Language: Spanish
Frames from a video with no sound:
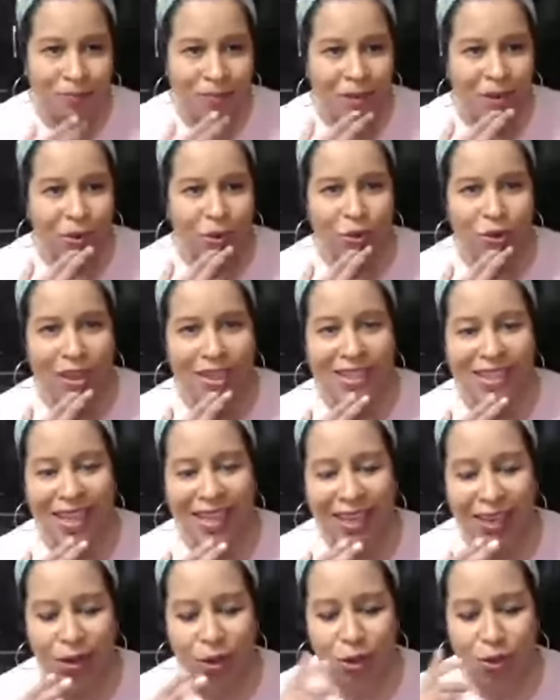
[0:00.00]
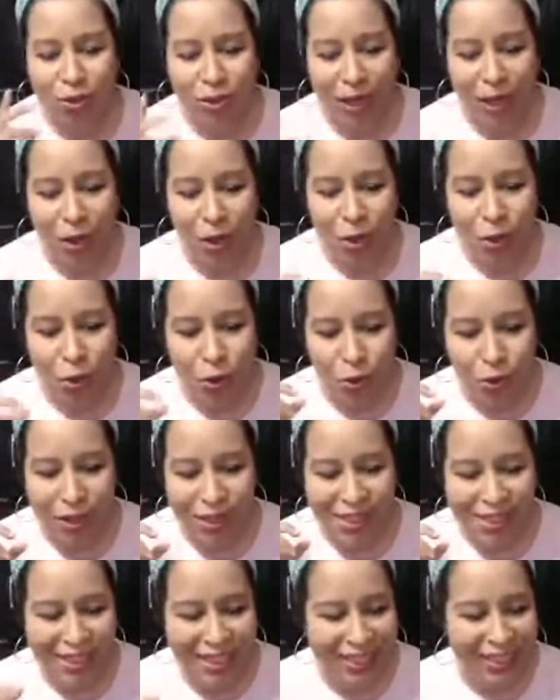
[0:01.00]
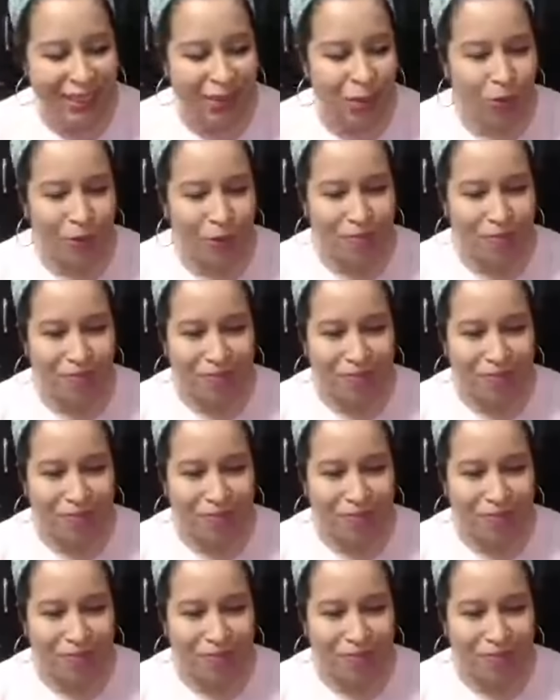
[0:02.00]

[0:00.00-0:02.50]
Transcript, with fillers: ustedes se hayan encontrado con un escrito,